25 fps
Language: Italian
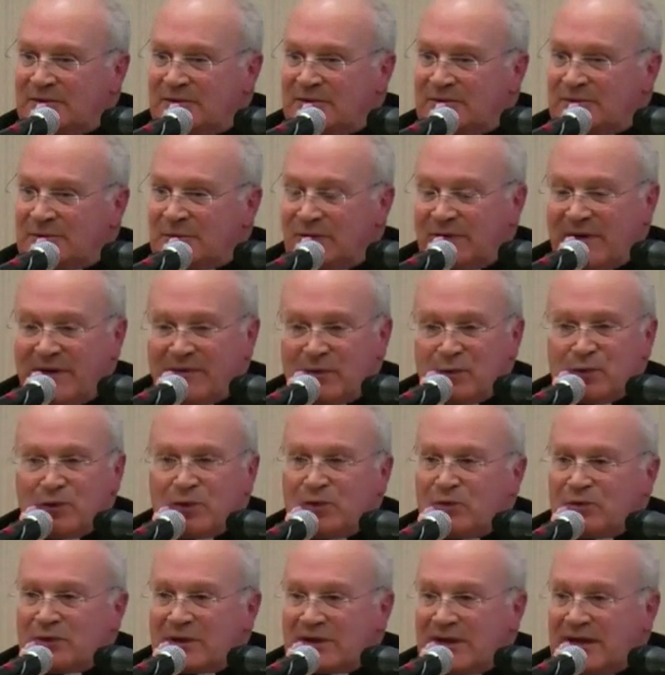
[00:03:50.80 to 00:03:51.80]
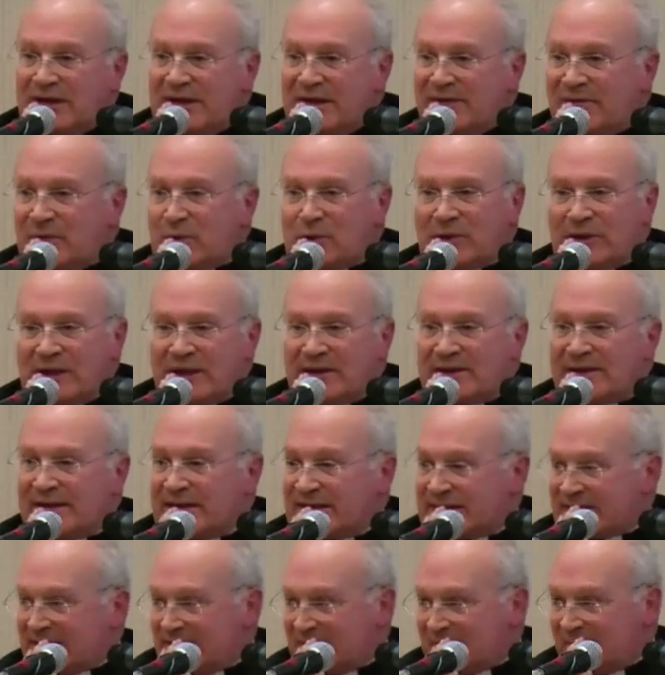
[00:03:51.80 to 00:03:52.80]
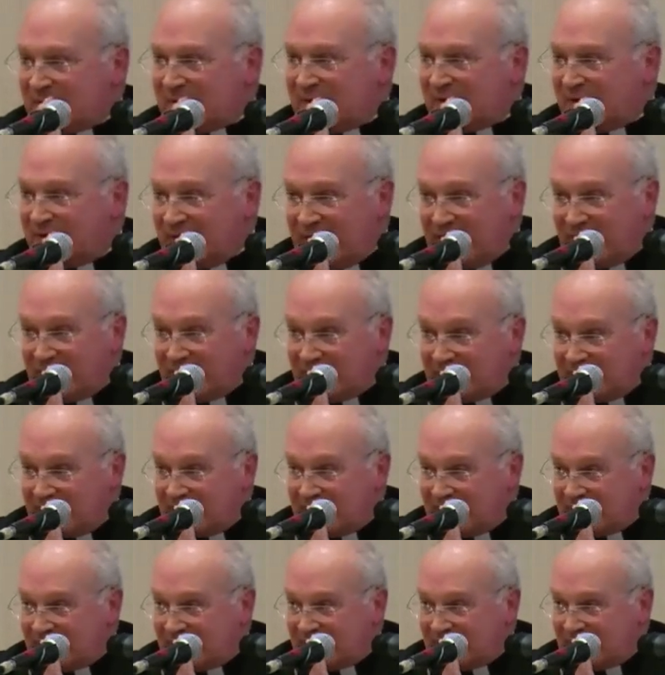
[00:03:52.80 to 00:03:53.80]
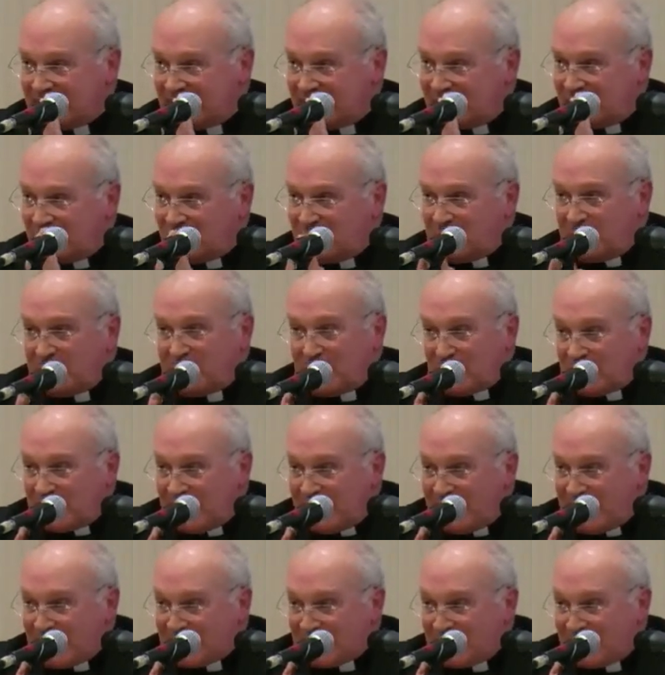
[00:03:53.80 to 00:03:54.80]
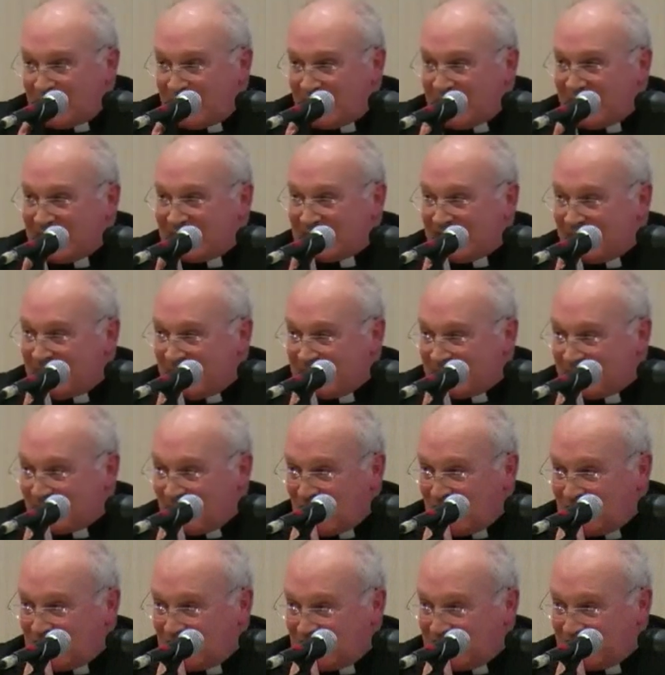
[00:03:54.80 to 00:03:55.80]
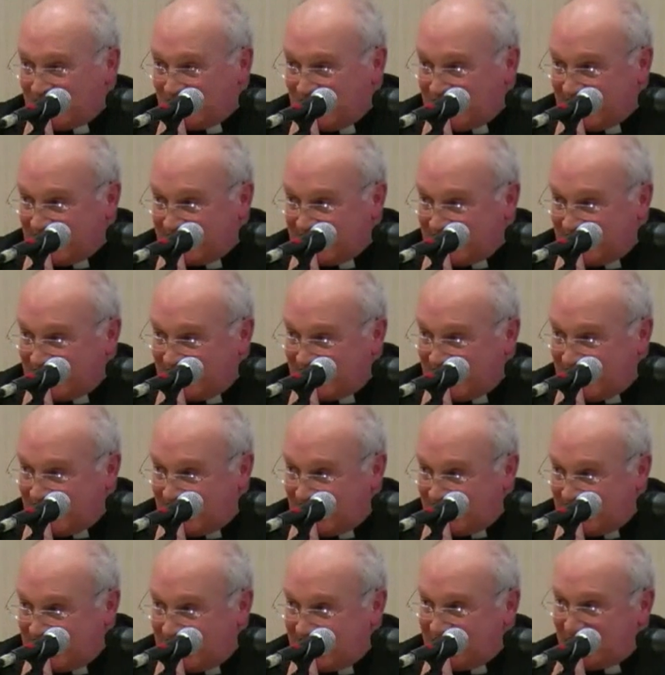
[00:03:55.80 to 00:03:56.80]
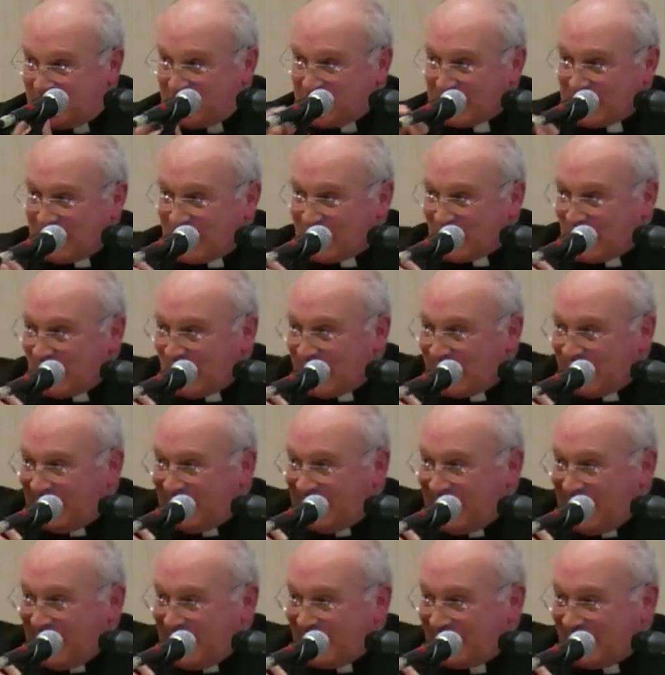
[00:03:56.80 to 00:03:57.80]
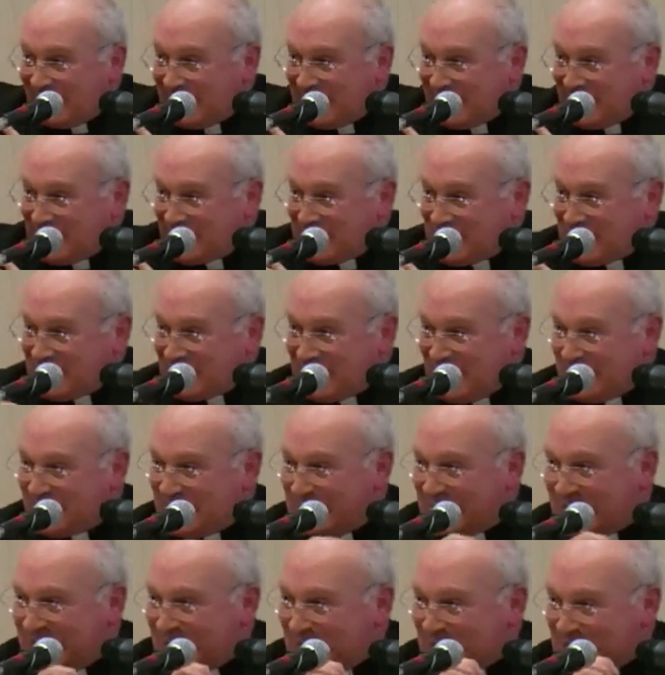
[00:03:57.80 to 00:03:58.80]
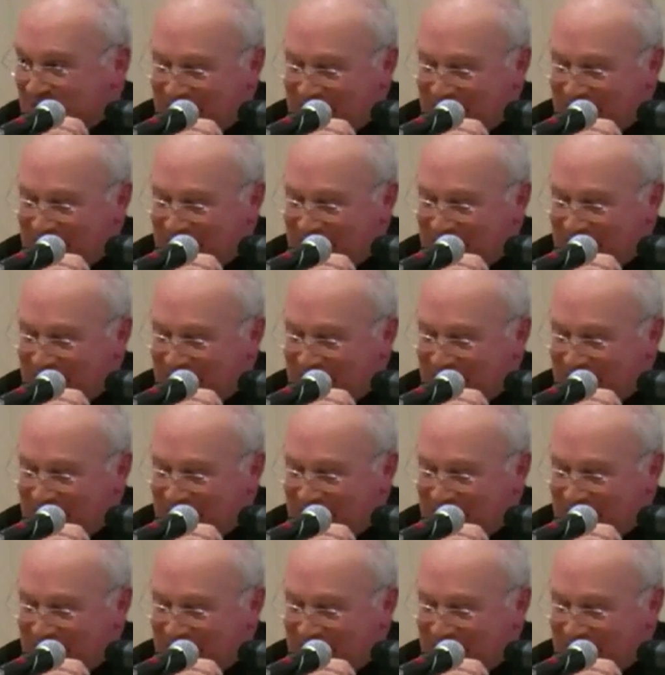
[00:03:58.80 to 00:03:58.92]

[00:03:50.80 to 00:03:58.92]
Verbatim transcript: dove ha avuto un rilievo grandissimo, vivente Fu proclamato vivente patrono di quella città, gli portarono le chiavi della città perché lo,